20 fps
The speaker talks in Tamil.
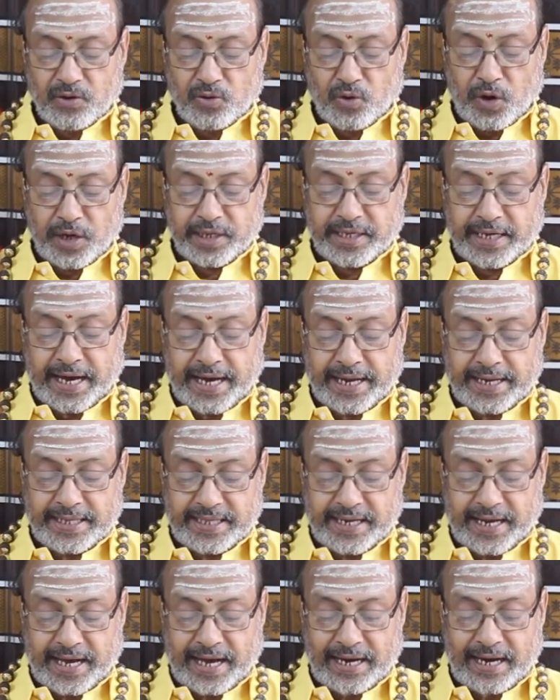
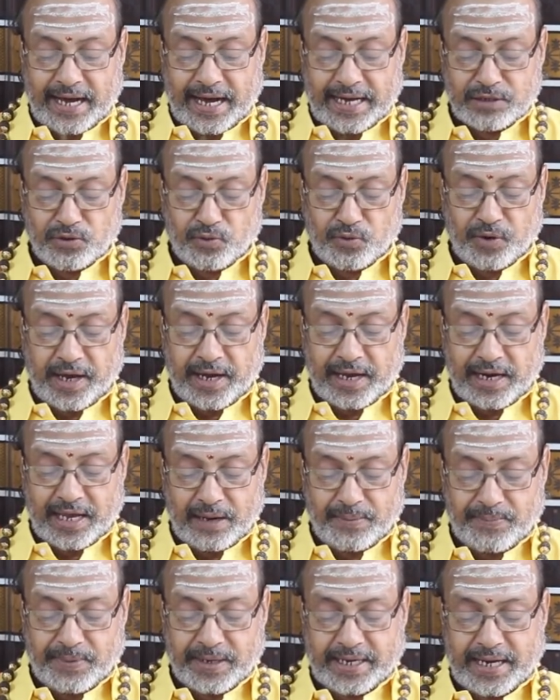கோச்சாரத்தினால் அசௌரியங்கள்
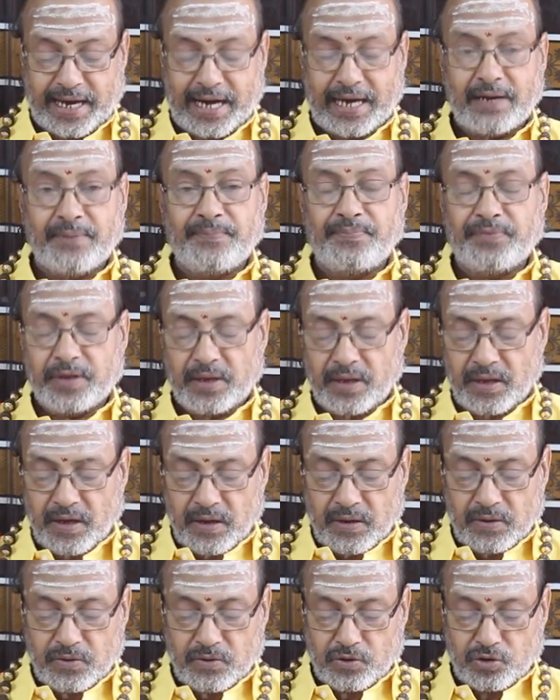ஏற்பட்டாலும்
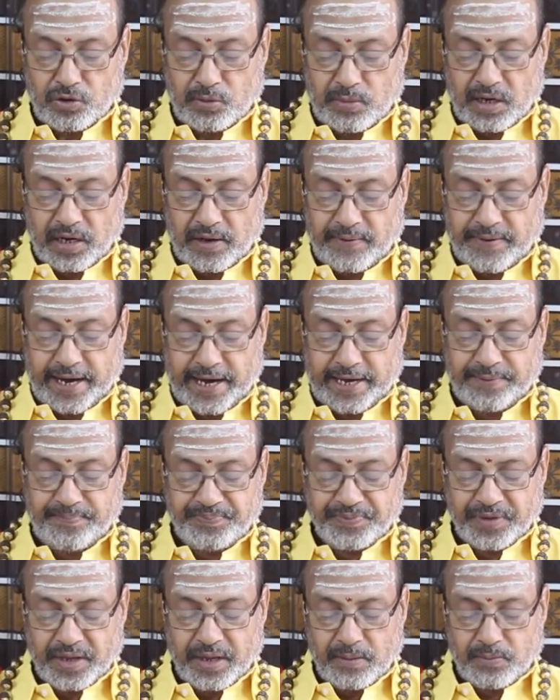குரு பகவான்
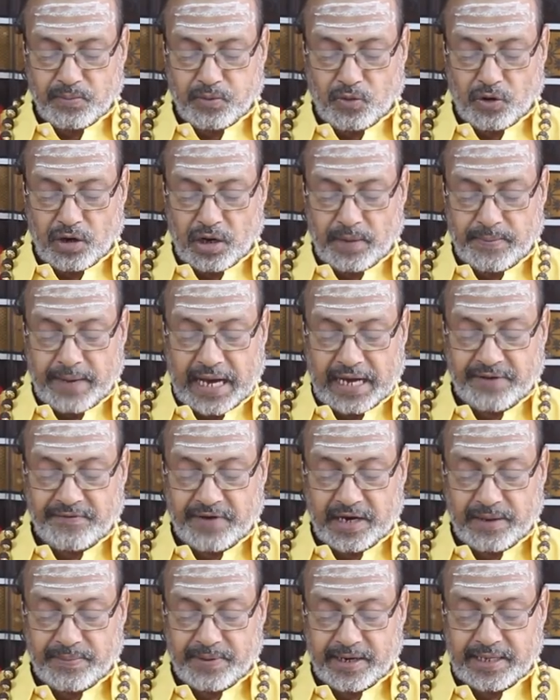பூர்ணமாக
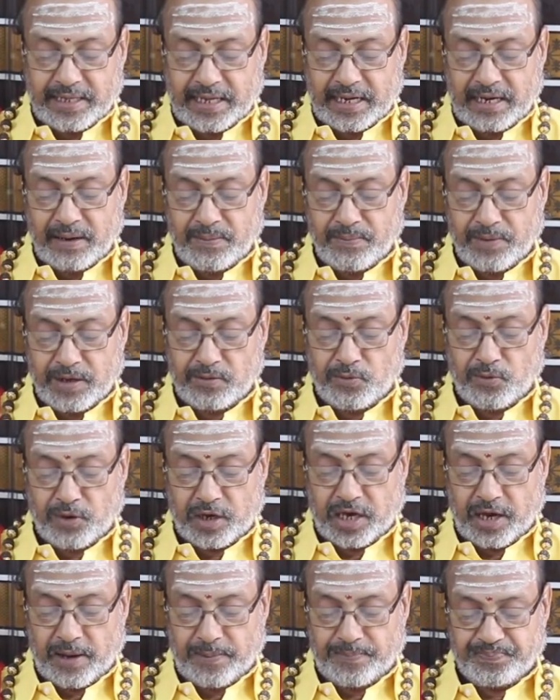வழிபடுதல் மிகவும்
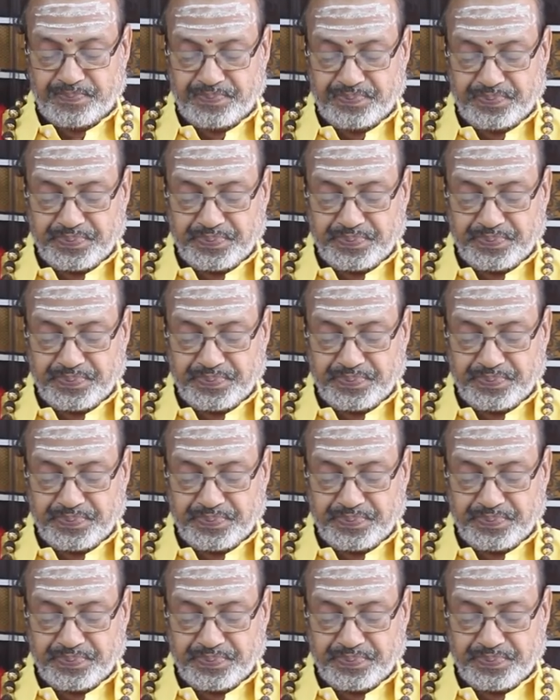முக்கியம்